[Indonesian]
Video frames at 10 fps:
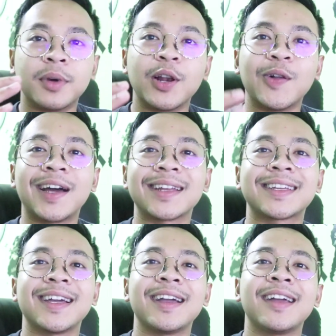
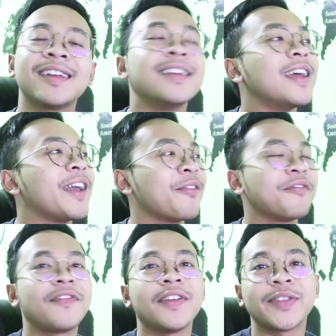mengeluarkan
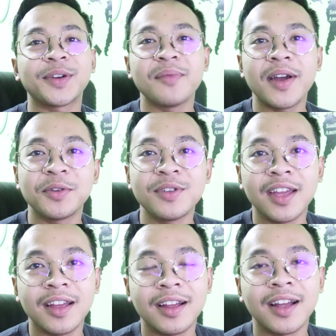MV
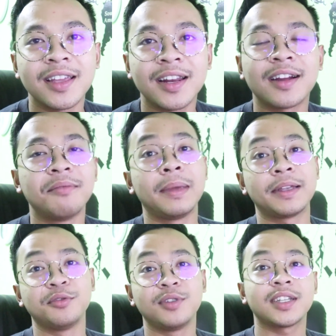terbarunya akhirnya comeback
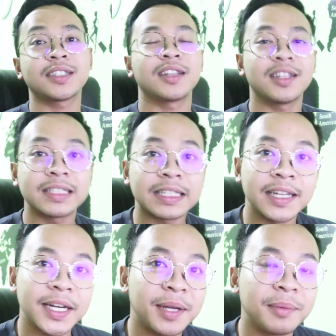juga ya setelah
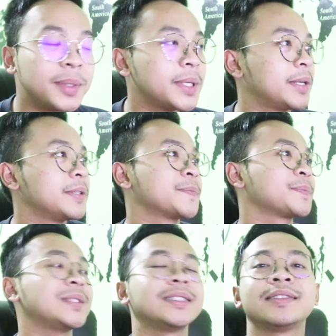sekian lama
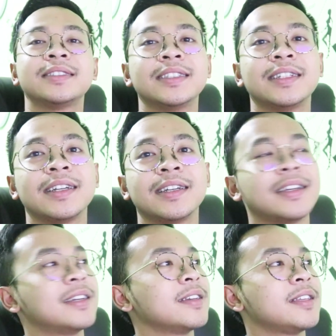
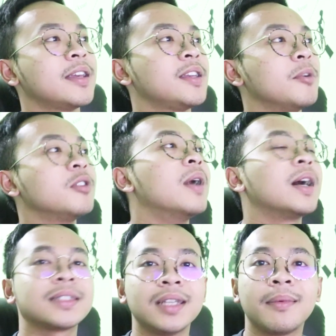Ya ini baru
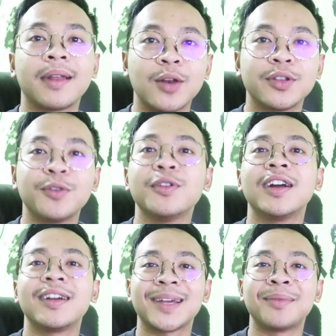banget sejam yang lalu jadi gue udah
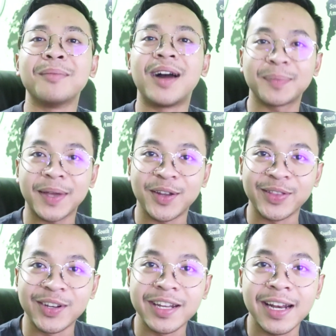gak sabar banget pengen
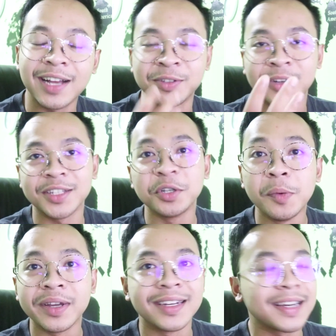nonton dan langsung aja gue
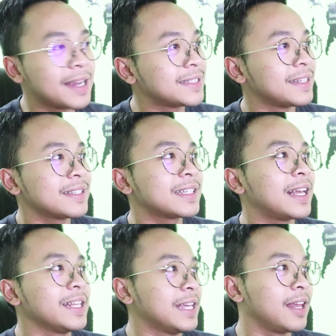bikin reaksinya
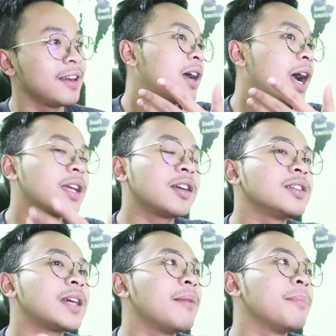sekalian Icon
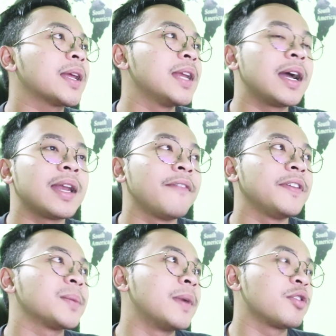comeback dengan
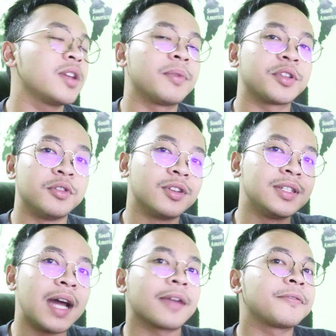MV terbarunya berjudul
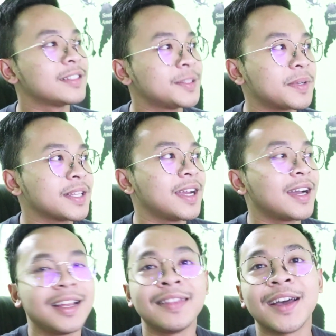Dive Seperti yang
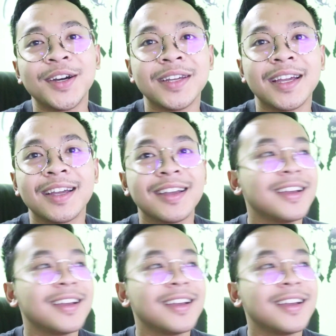kalian tahu ya